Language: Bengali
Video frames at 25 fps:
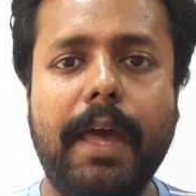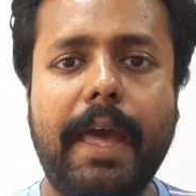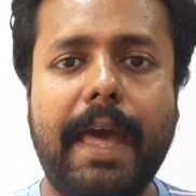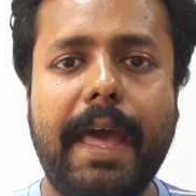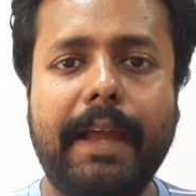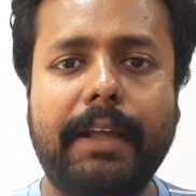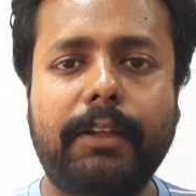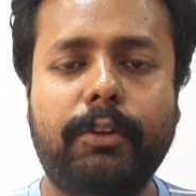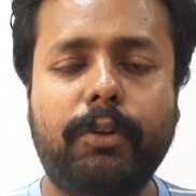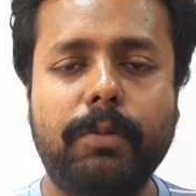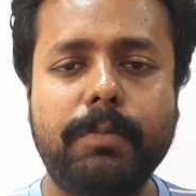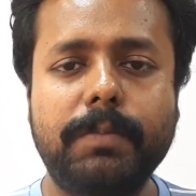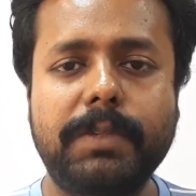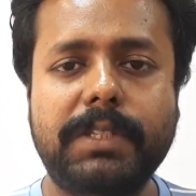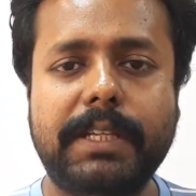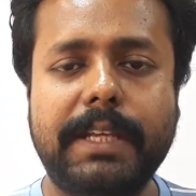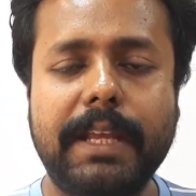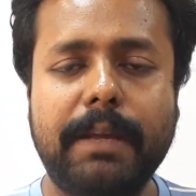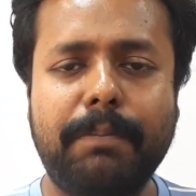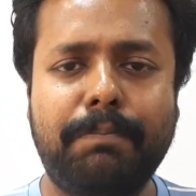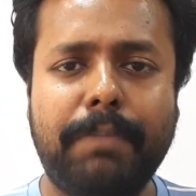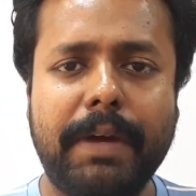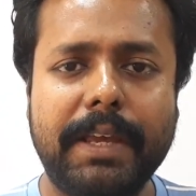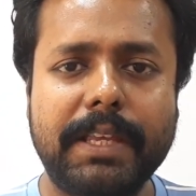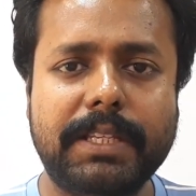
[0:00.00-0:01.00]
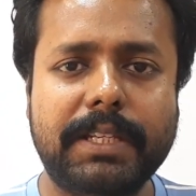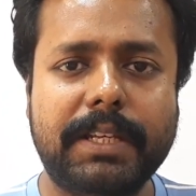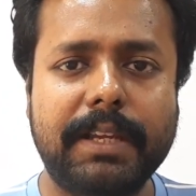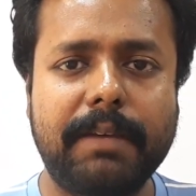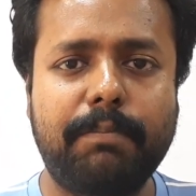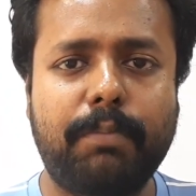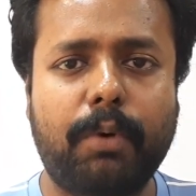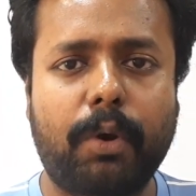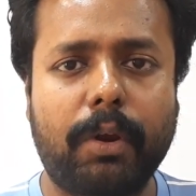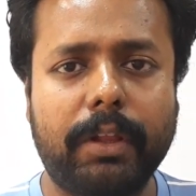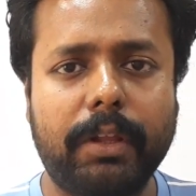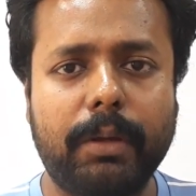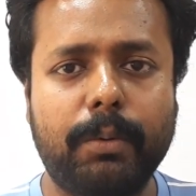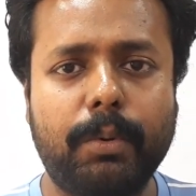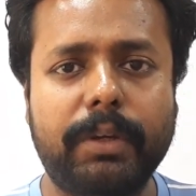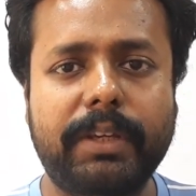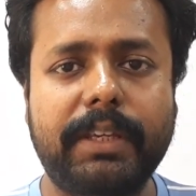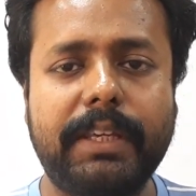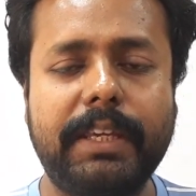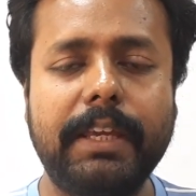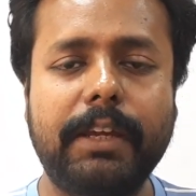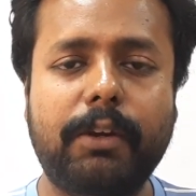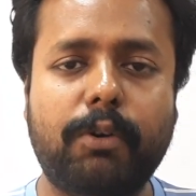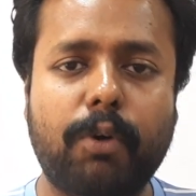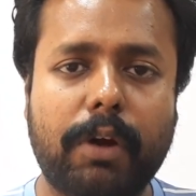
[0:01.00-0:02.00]
একদম স্টেপ বাই স্টেপ বলে দেবো
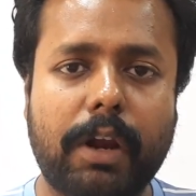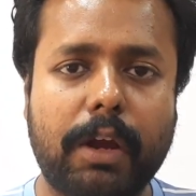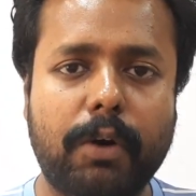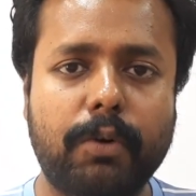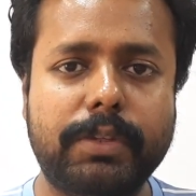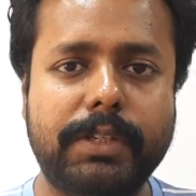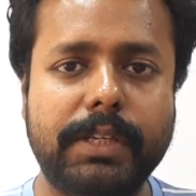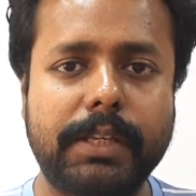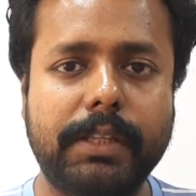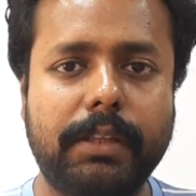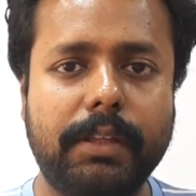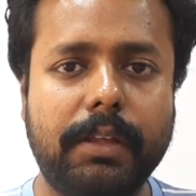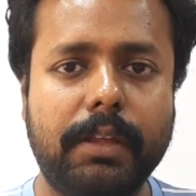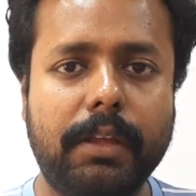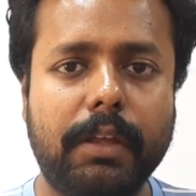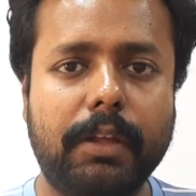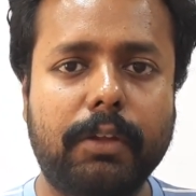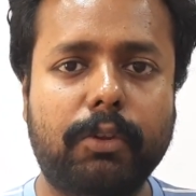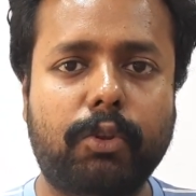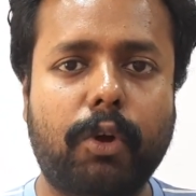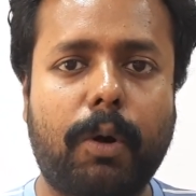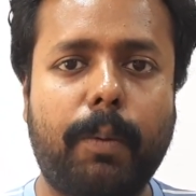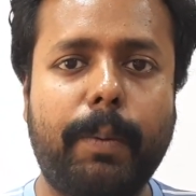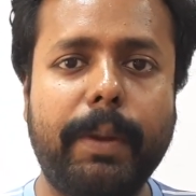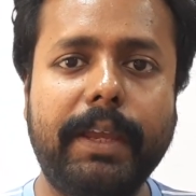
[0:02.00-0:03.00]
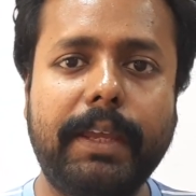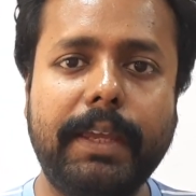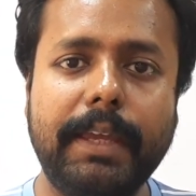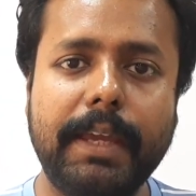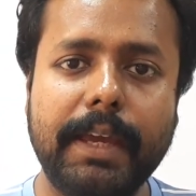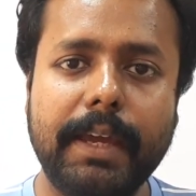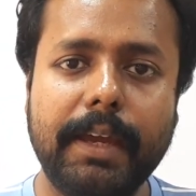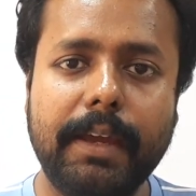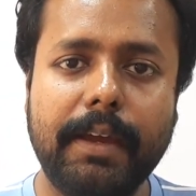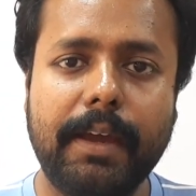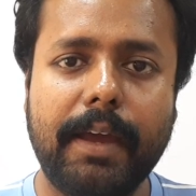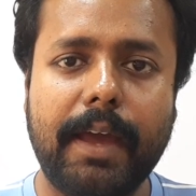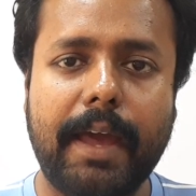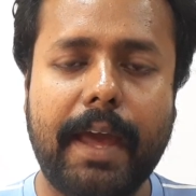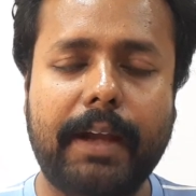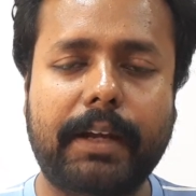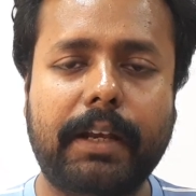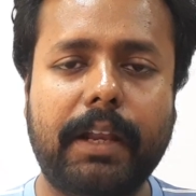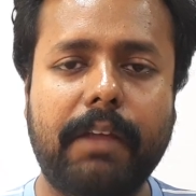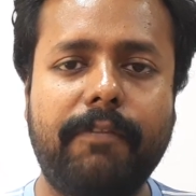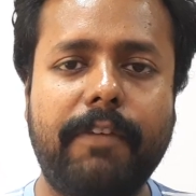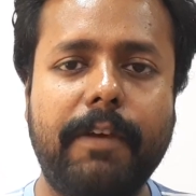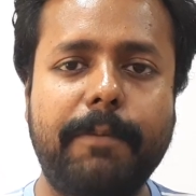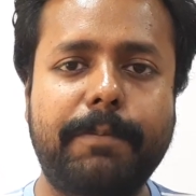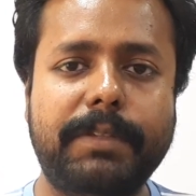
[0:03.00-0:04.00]
কী করা উচিত তবে গিয়ে একটা
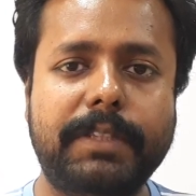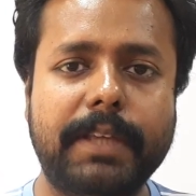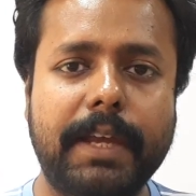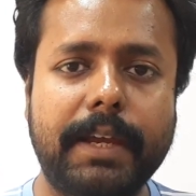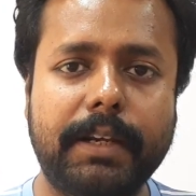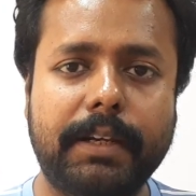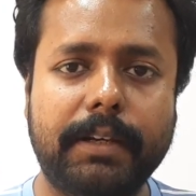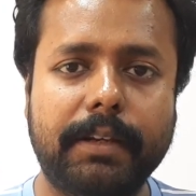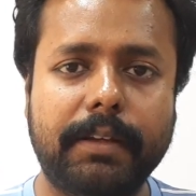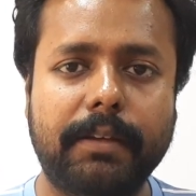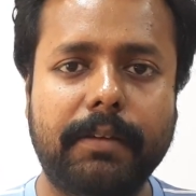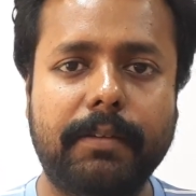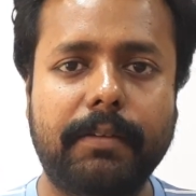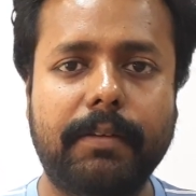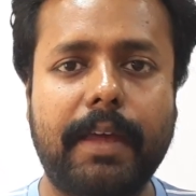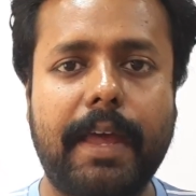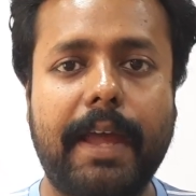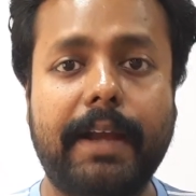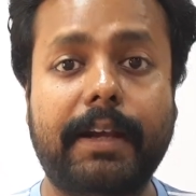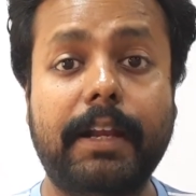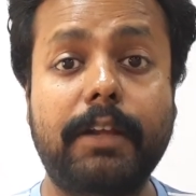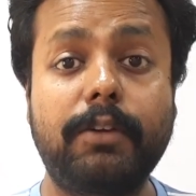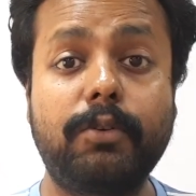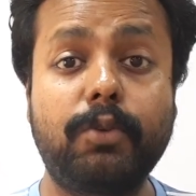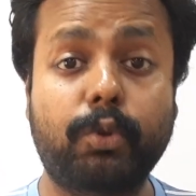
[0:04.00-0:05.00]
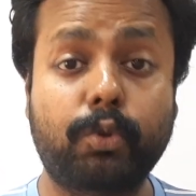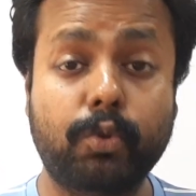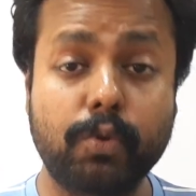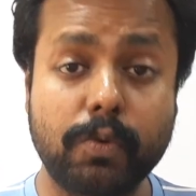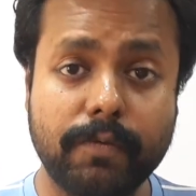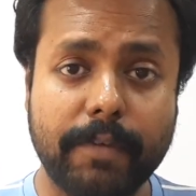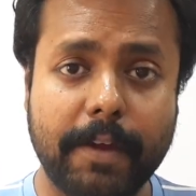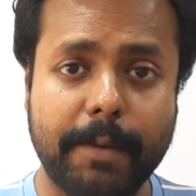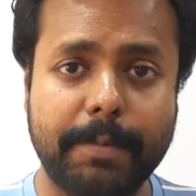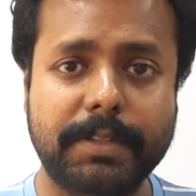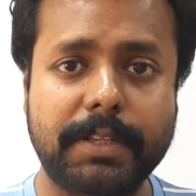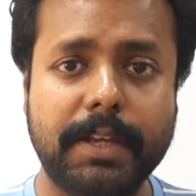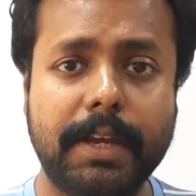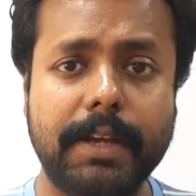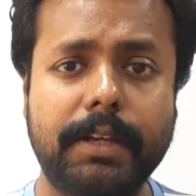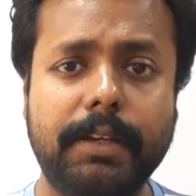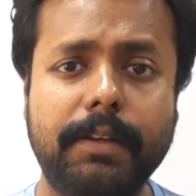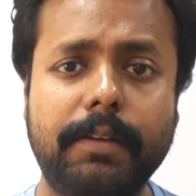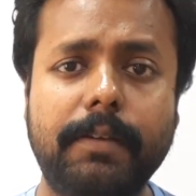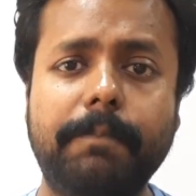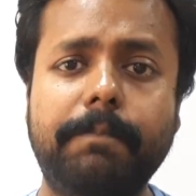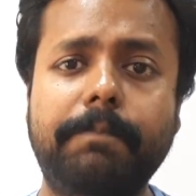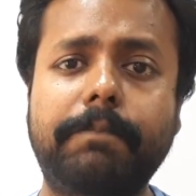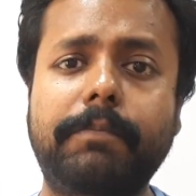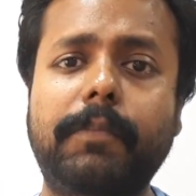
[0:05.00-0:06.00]
ওয়েবসাইট একটা নতুন ওয়েবসাইট
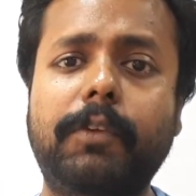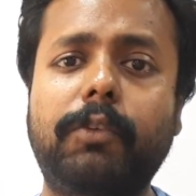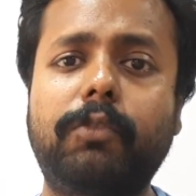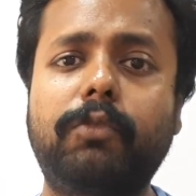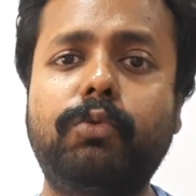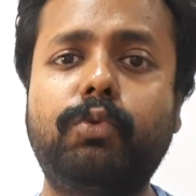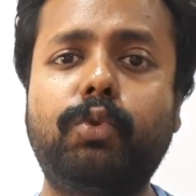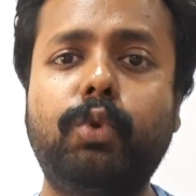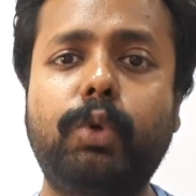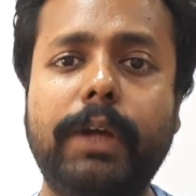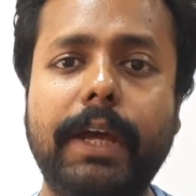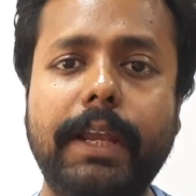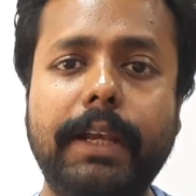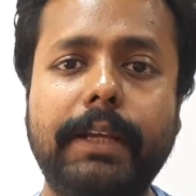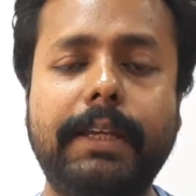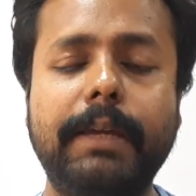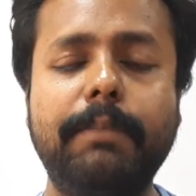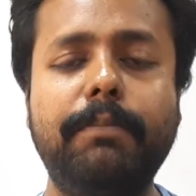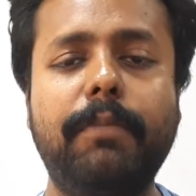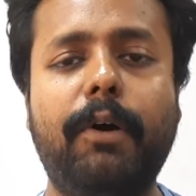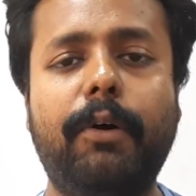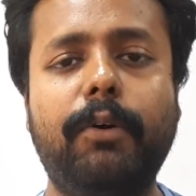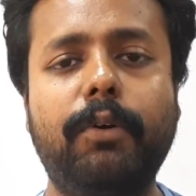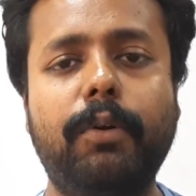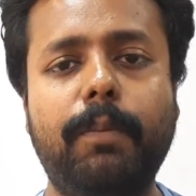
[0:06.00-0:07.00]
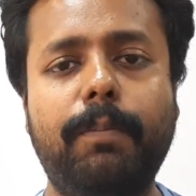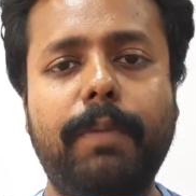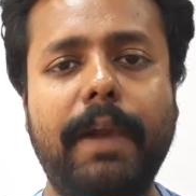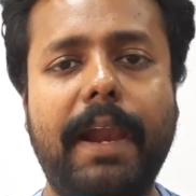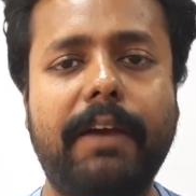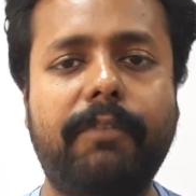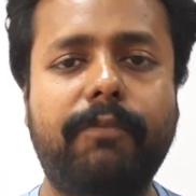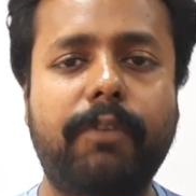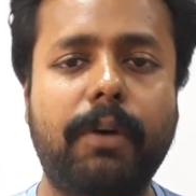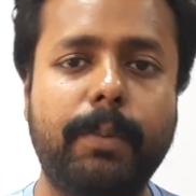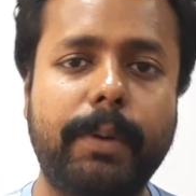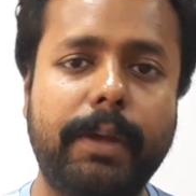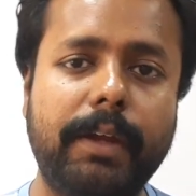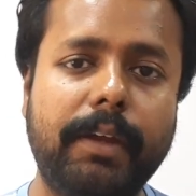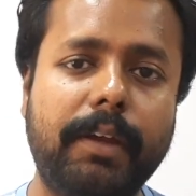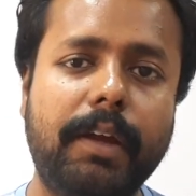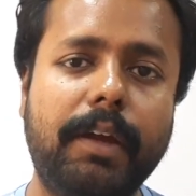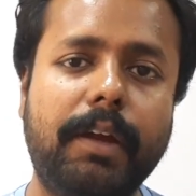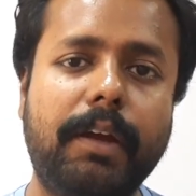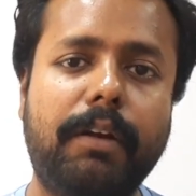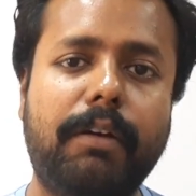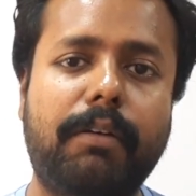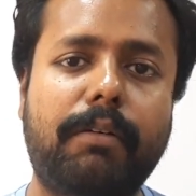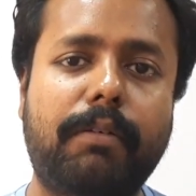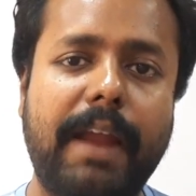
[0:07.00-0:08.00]
গুগল কিংবা অন্য প্ল্যাটফর্মে
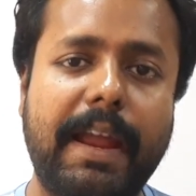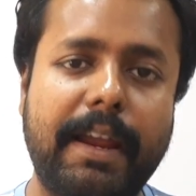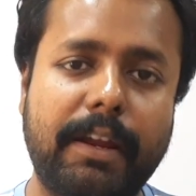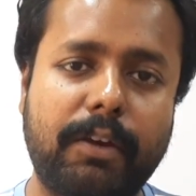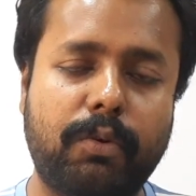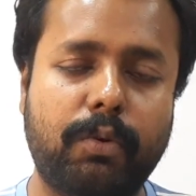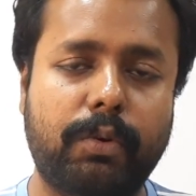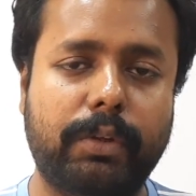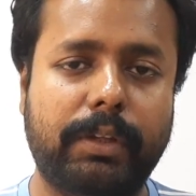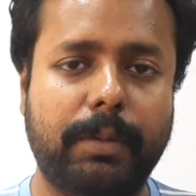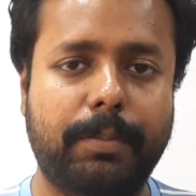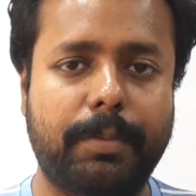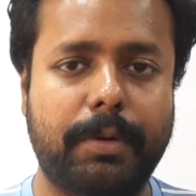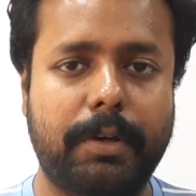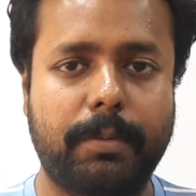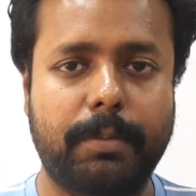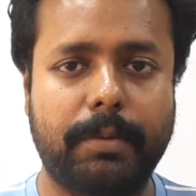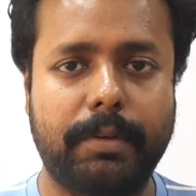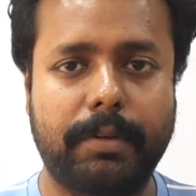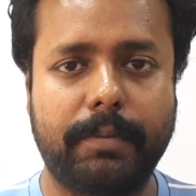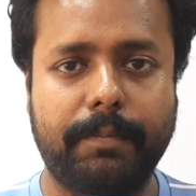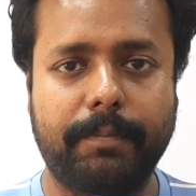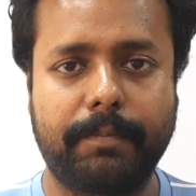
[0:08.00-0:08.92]
র্যাঙ্ক করতে পারবে